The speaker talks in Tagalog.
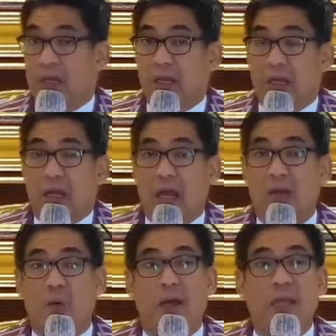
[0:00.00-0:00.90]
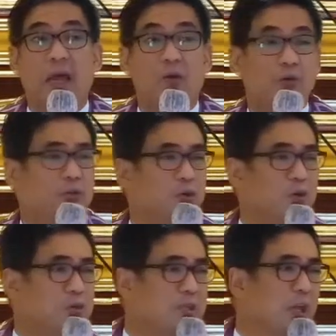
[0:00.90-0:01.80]
Aliwaya ako yung
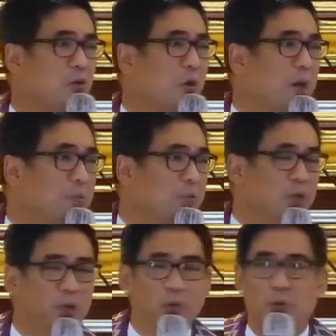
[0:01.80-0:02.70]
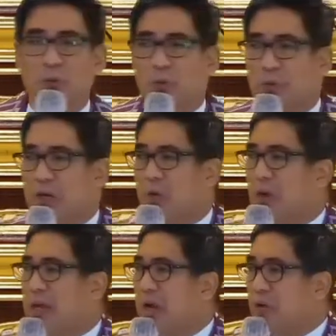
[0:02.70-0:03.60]
Diyos, e ako apong ginoo.
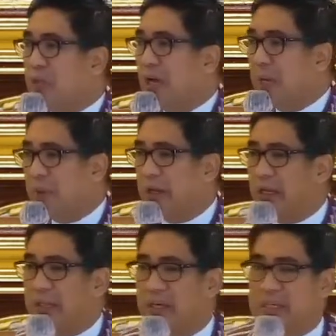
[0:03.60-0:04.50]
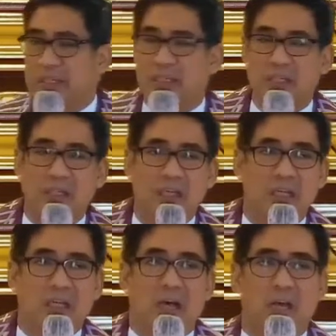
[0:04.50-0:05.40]
Aliwaya ako yung tagapagligtas.
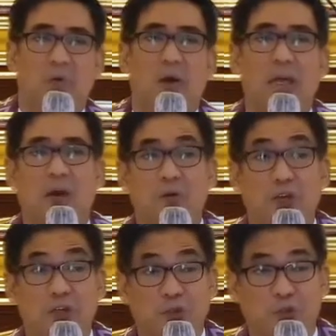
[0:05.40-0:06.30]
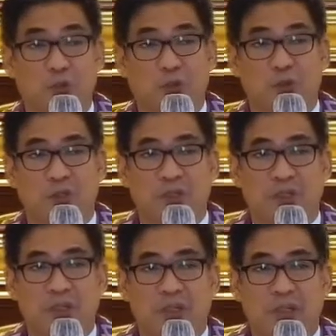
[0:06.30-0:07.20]
Aliwaya ako Jesus.
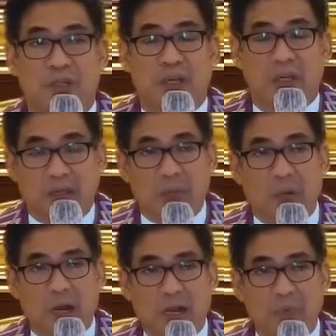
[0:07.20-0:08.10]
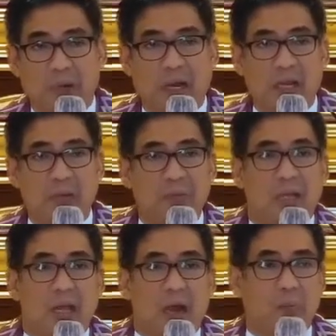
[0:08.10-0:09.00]
King maralang paralam,
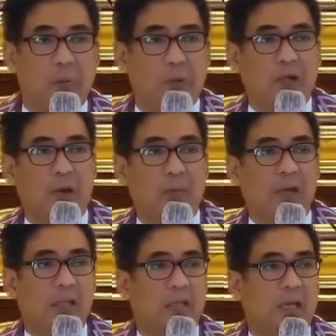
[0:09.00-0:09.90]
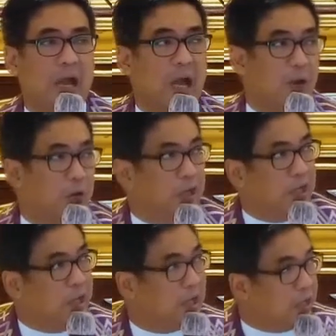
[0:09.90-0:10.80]
ang papagkamalandeng ahoy ni
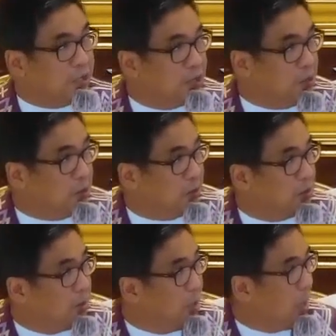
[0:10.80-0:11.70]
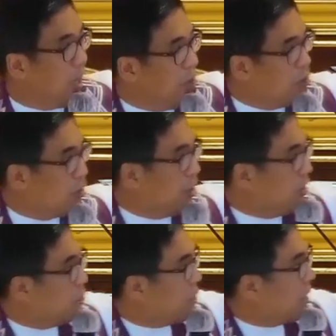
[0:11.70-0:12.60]
ni Kristo. Ahoy ni ni
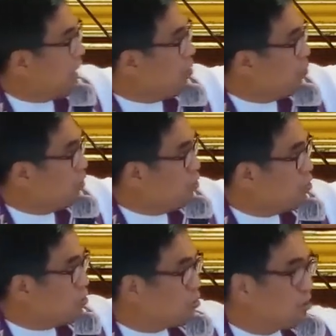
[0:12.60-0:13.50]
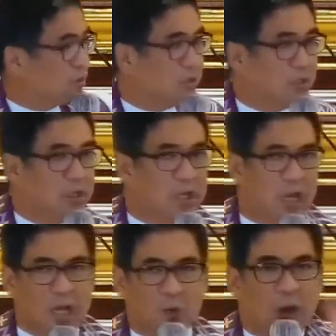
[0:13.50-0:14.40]
pangako ng Diyos.
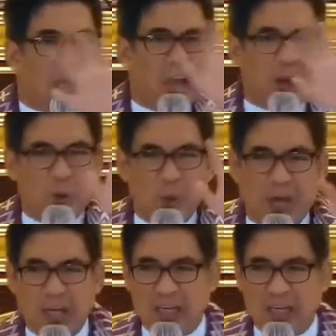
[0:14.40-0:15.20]
Aliwaya ako nga na.